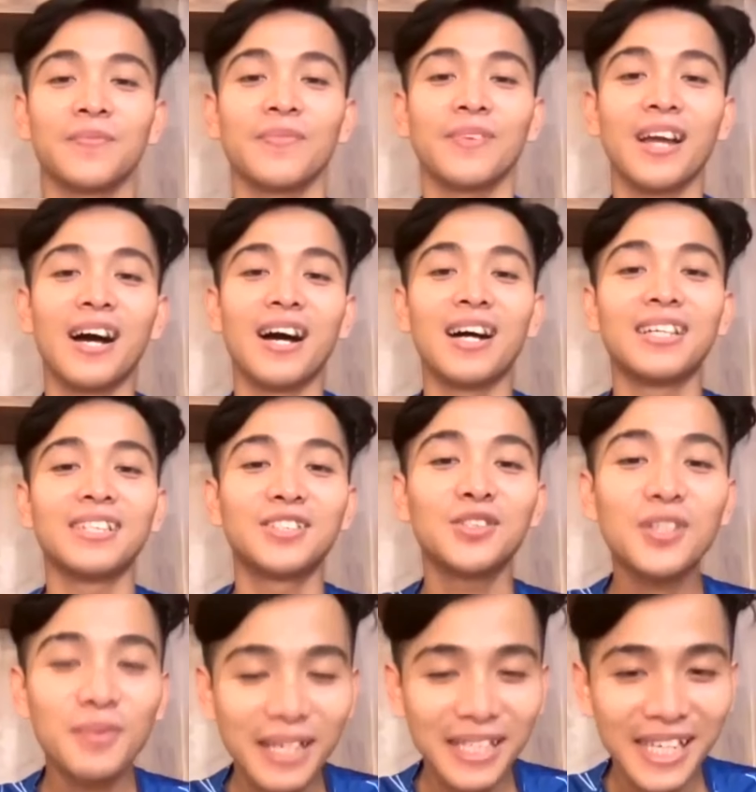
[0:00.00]
À, chúc
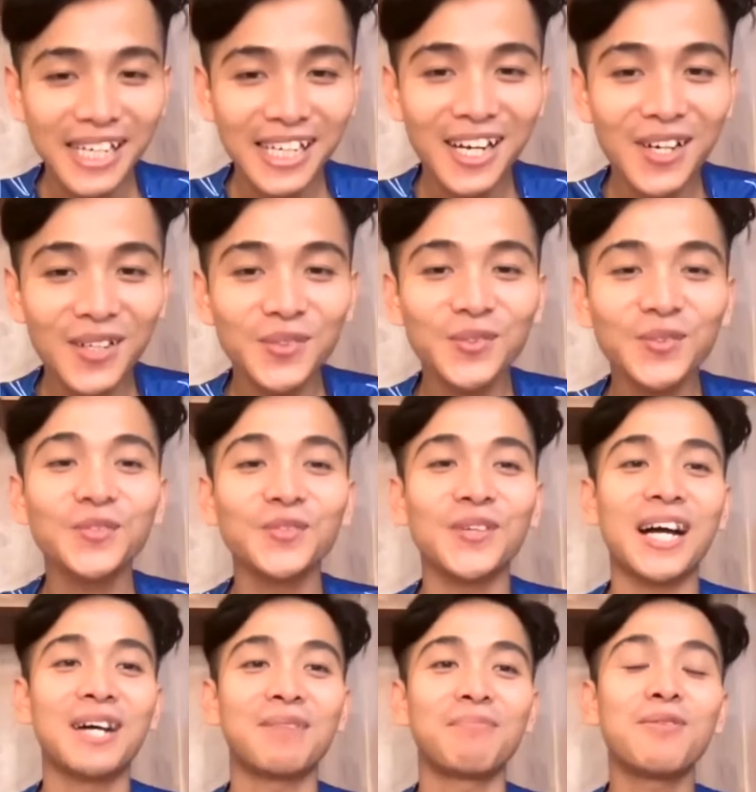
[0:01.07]
các bạn thành công
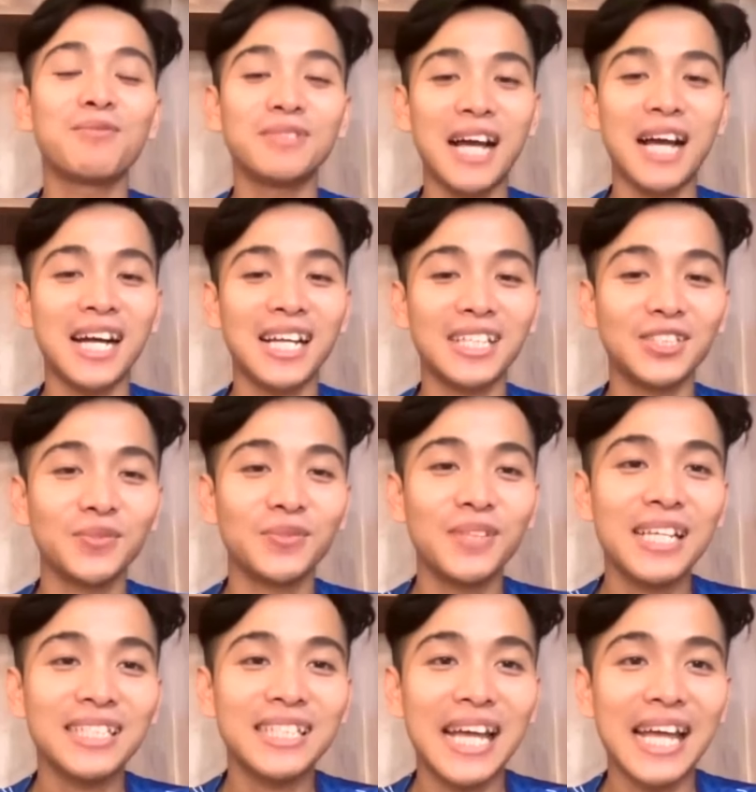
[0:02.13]
và mong rằng là
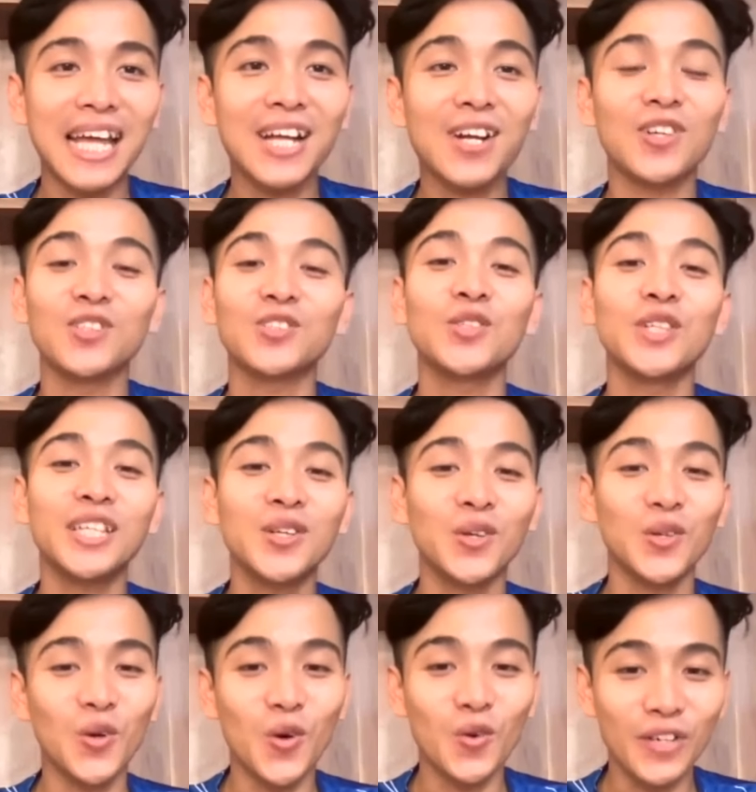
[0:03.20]
chúng ta sẽ có
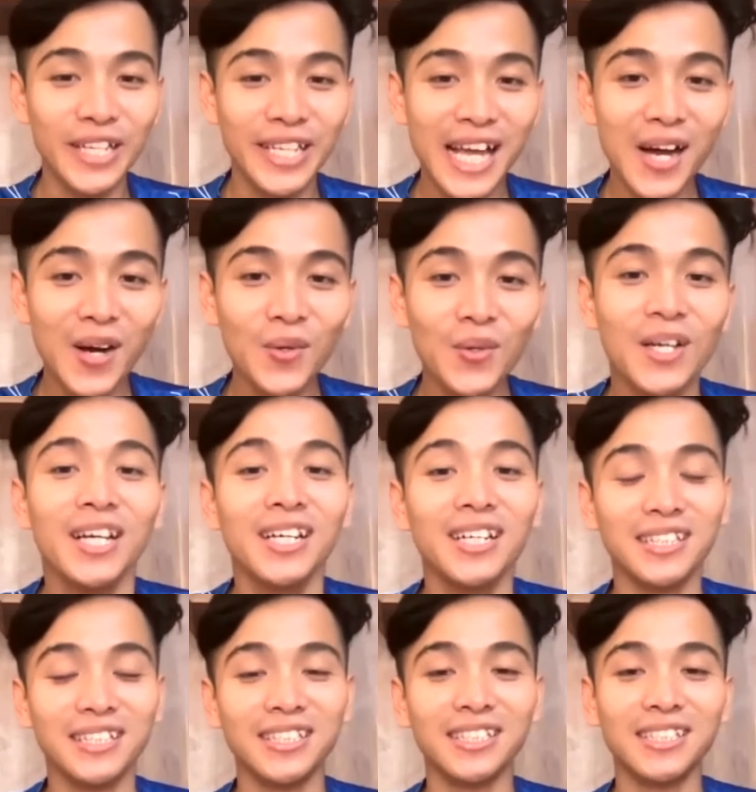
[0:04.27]
duyên hội ngộ với nhau
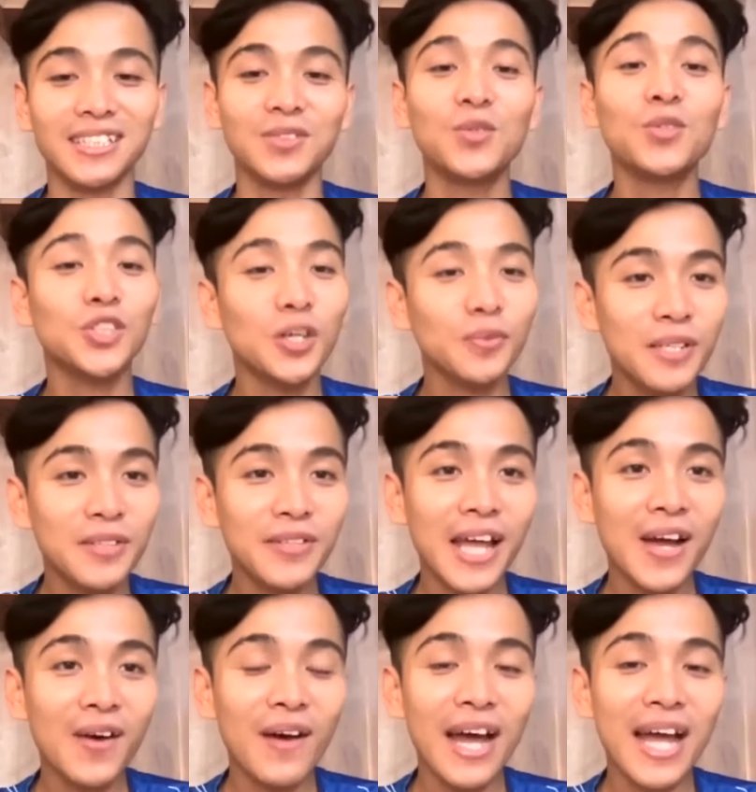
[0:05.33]
ở những workshop tiếp
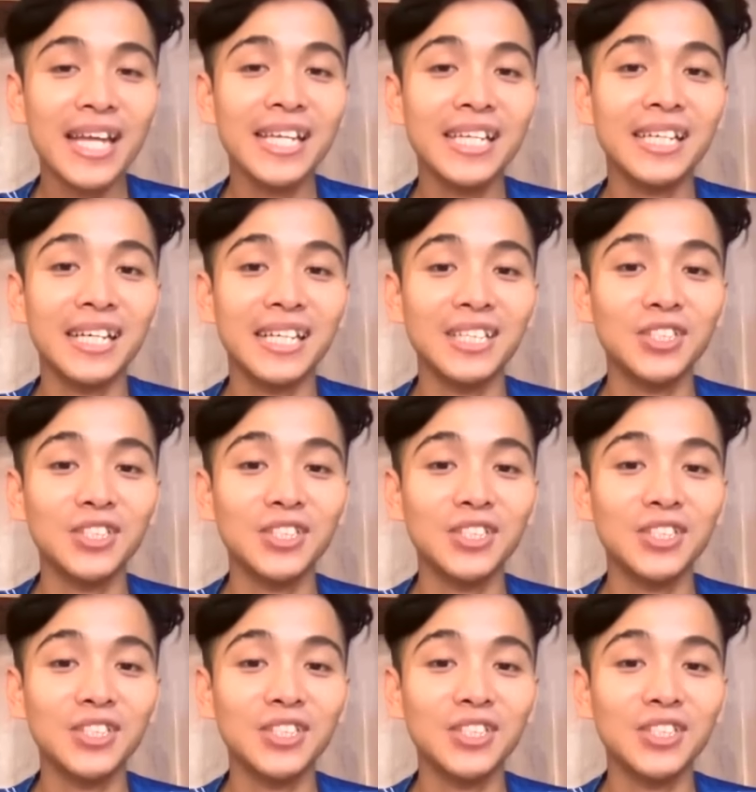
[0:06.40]
theo hay những